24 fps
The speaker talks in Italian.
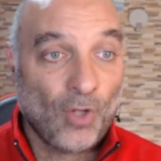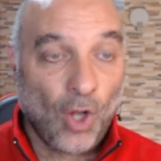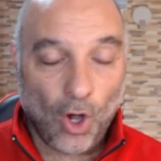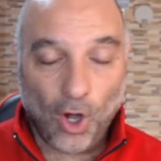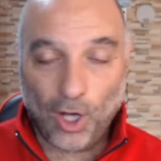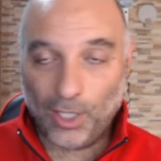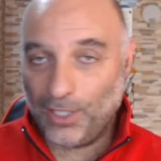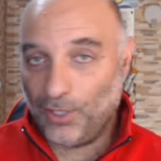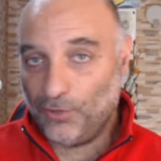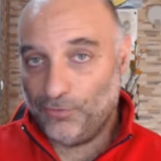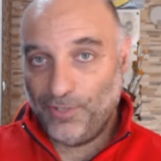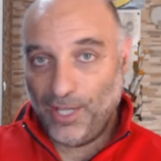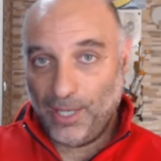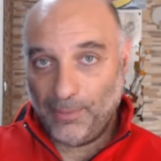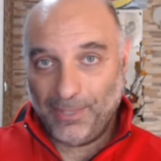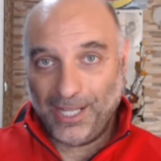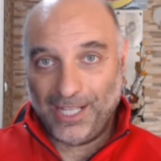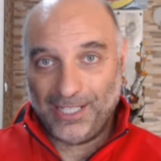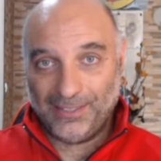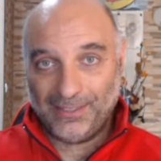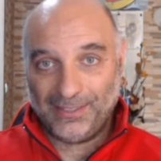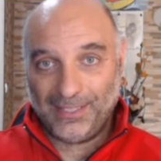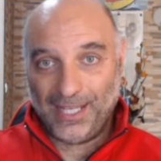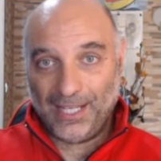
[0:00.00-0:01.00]
Ora
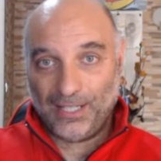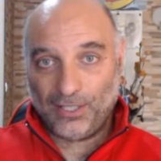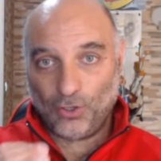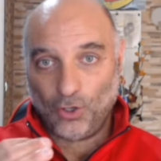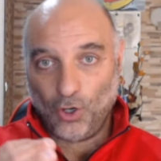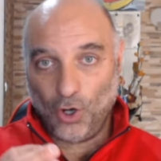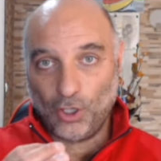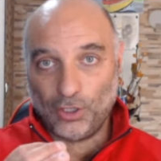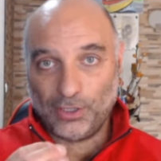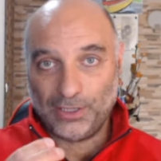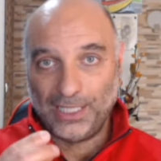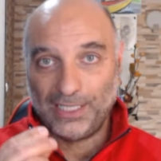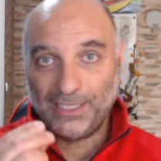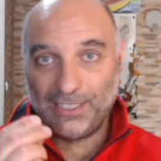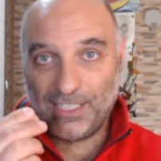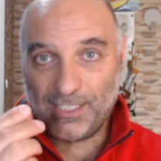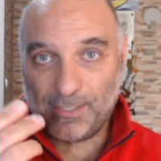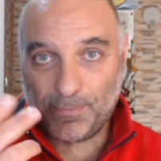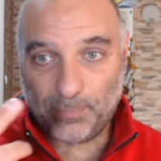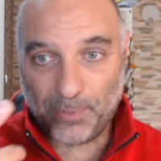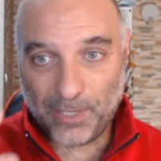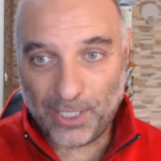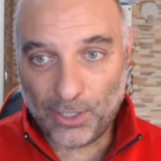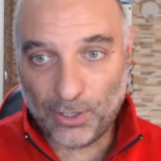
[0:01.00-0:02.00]
ovviamente con gli
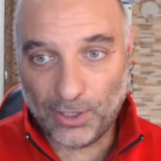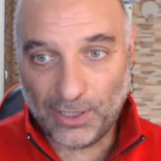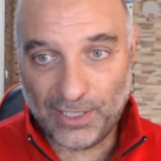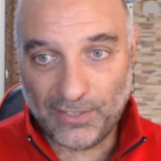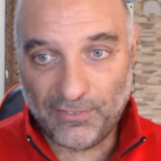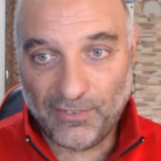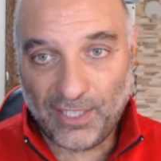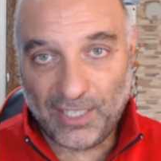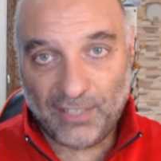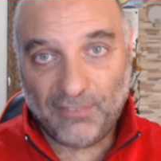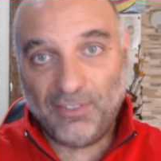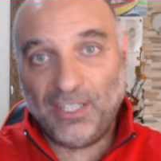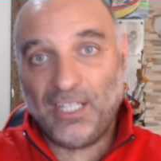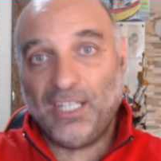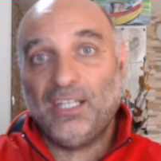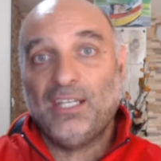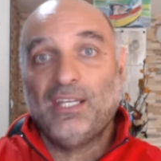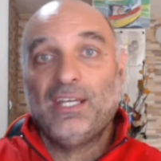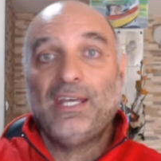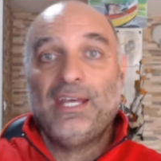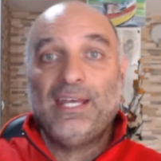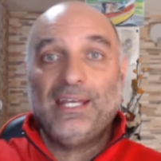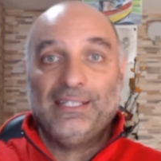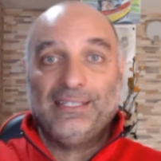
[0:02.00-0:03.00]
spigoli vivi
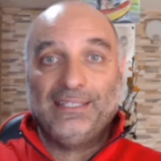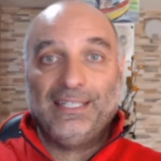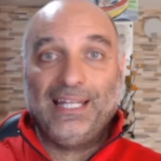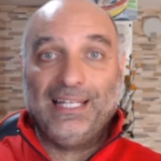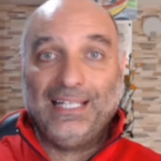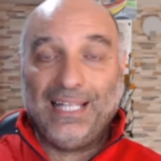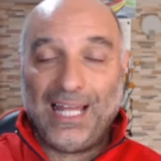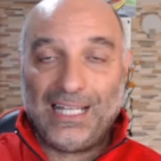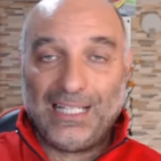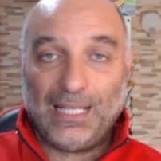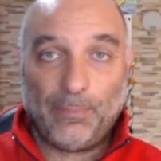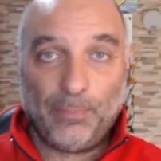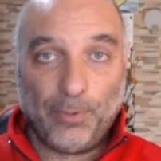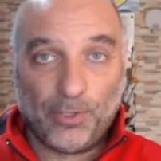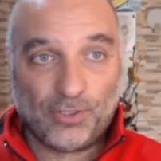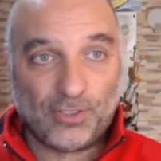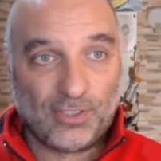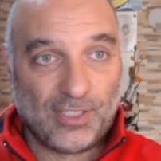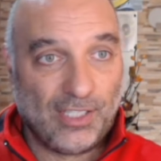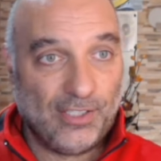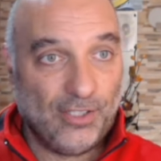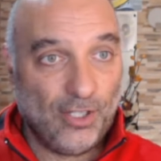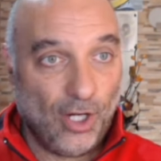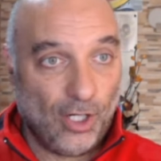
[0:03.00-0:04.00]
nell'ala
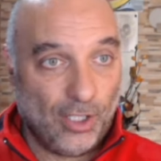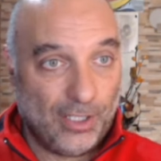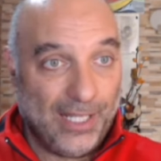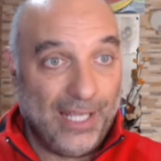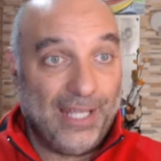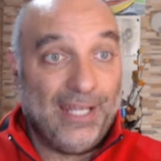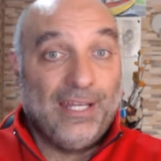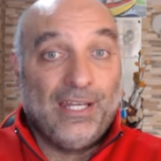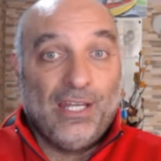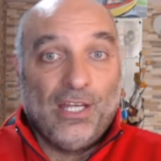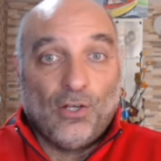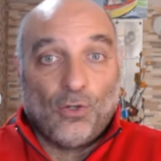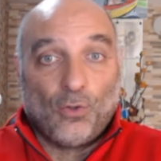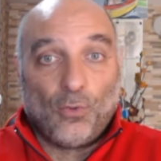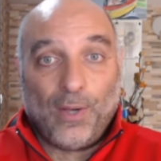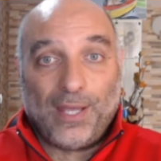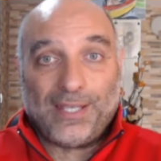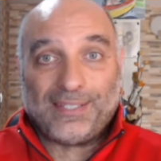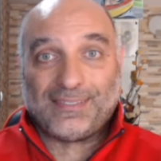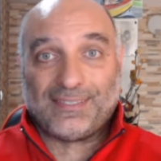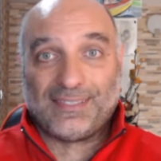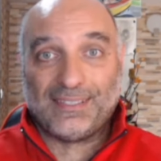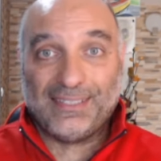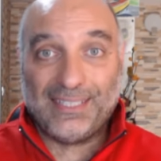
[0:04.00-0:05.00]
posteriore,
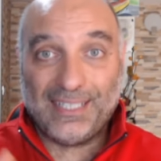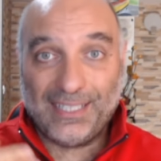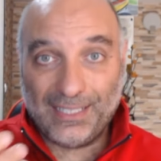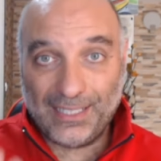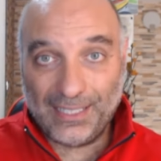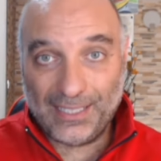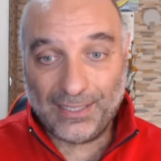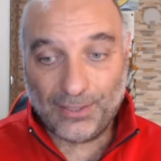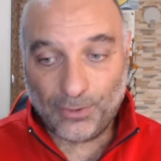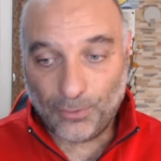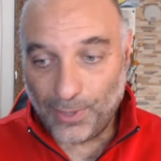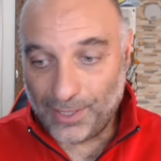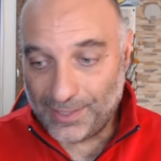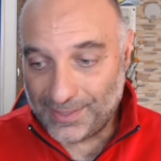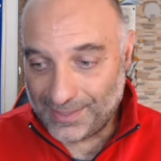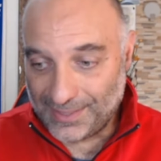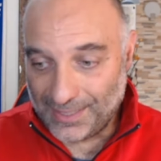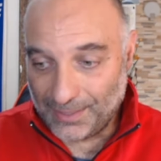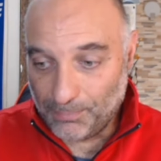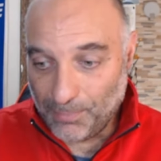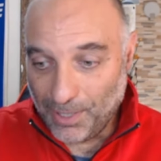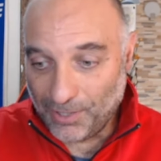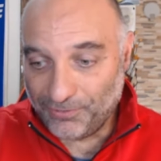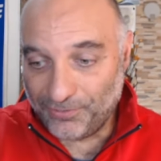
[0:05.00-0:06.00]
questi, eh,
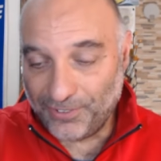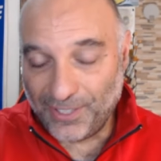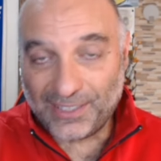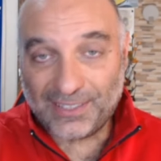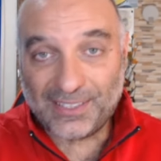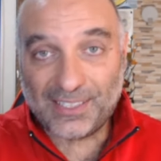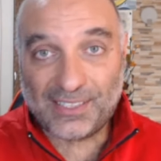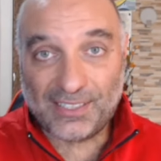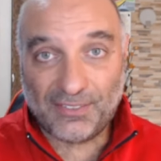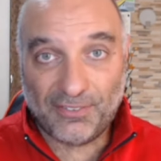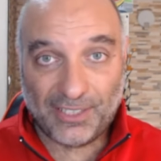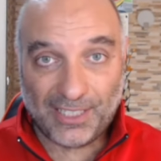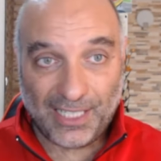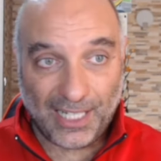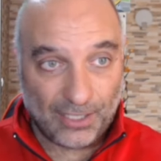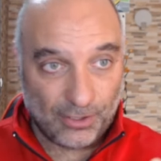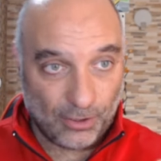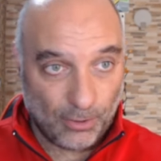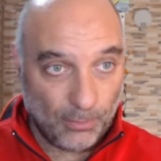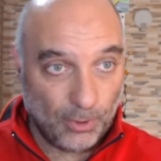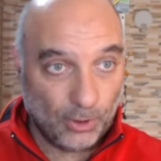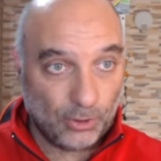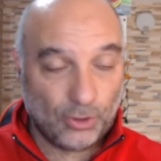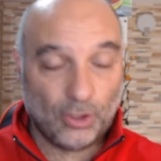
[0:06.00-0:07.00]
questi, baffetti si
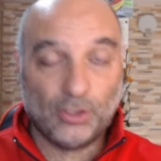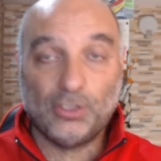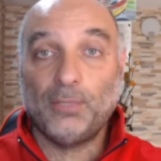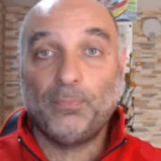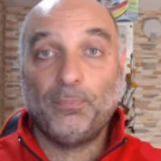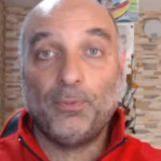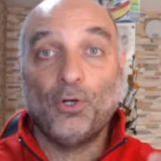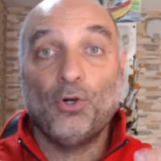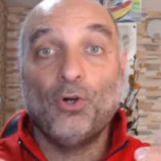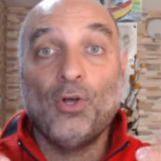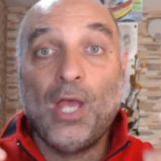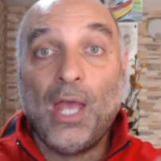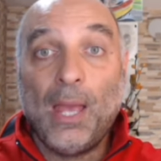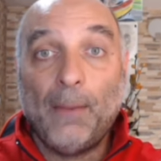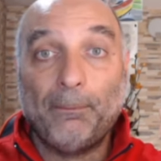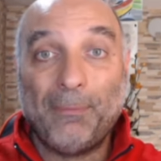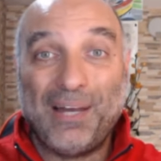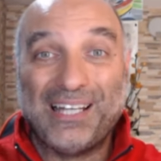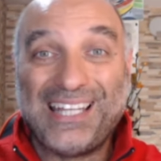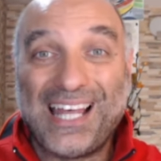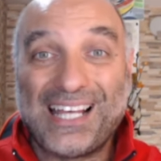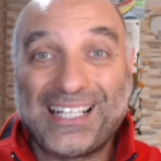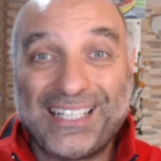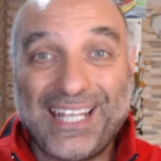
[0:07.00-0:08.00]
vedranno molto di più.
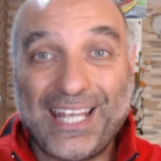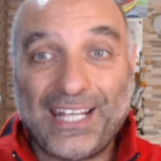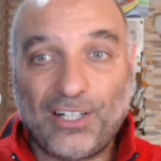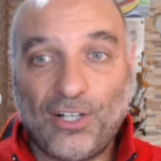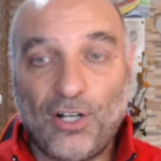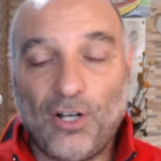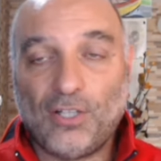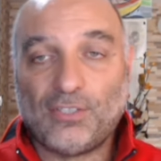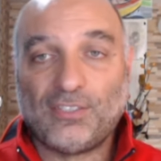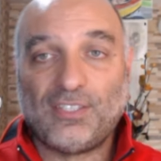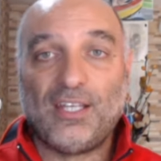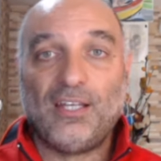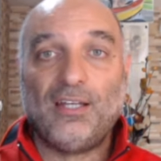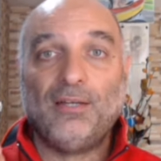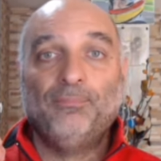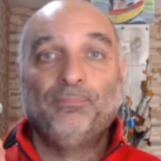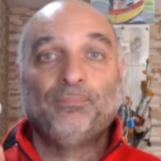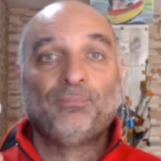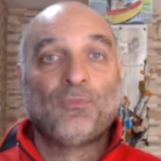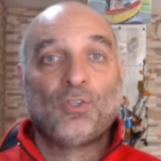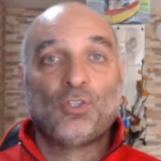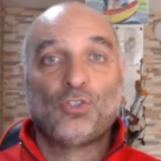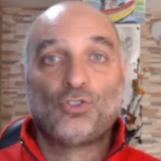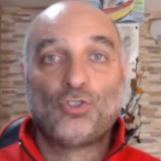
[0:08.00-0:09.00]
Ma da che cosa
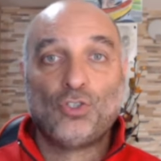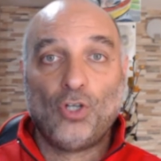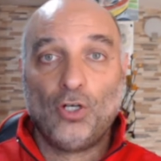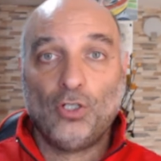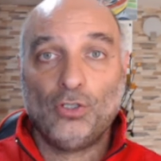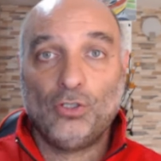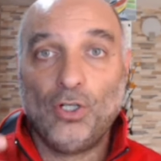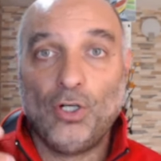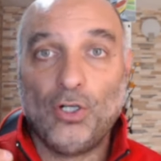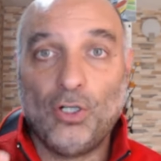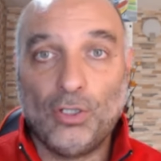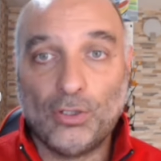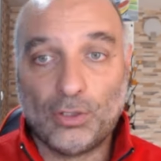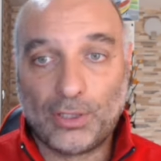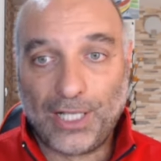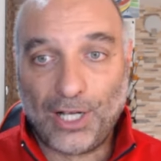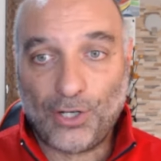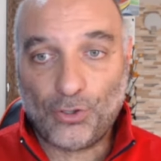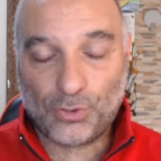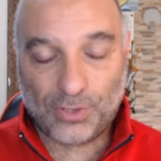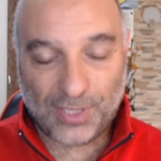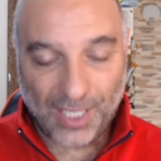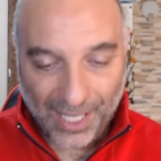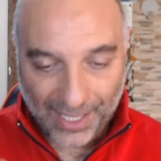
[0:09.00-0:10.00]
sono
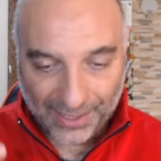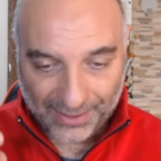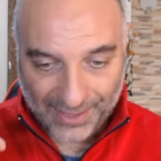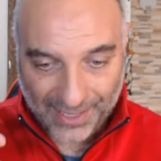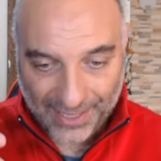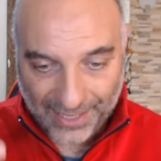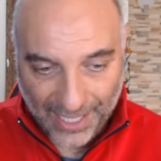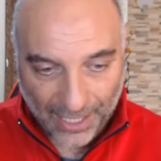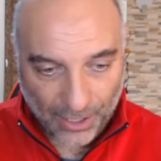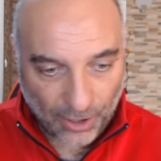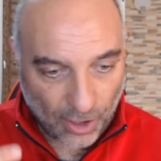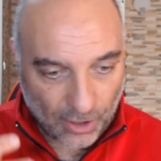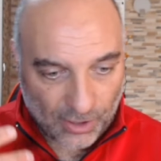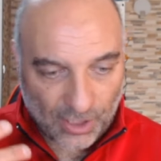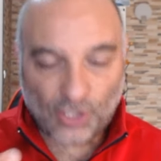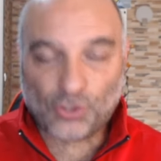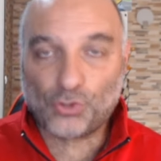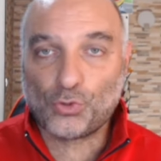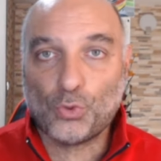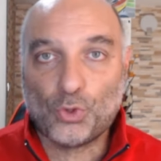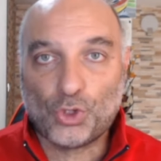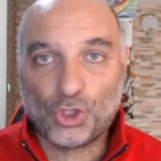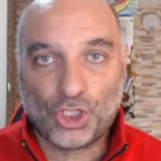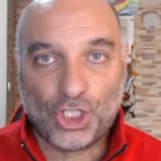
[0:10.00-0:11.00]
causati? Che cosa
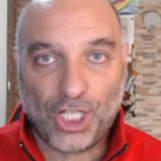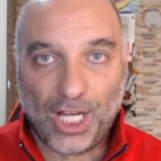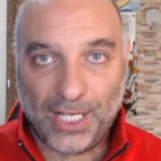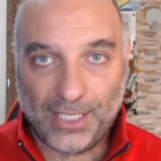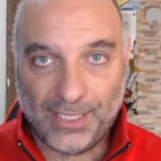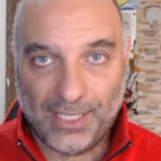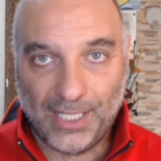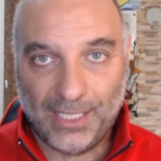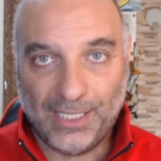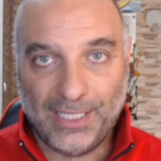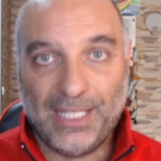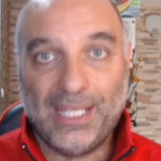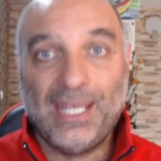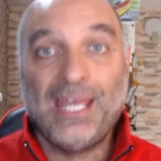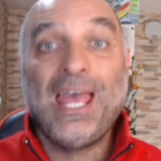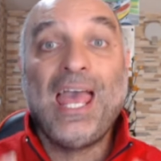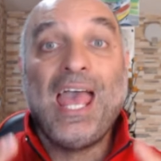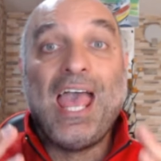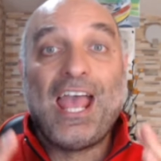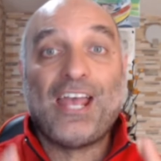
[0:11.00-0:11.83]
succede lì?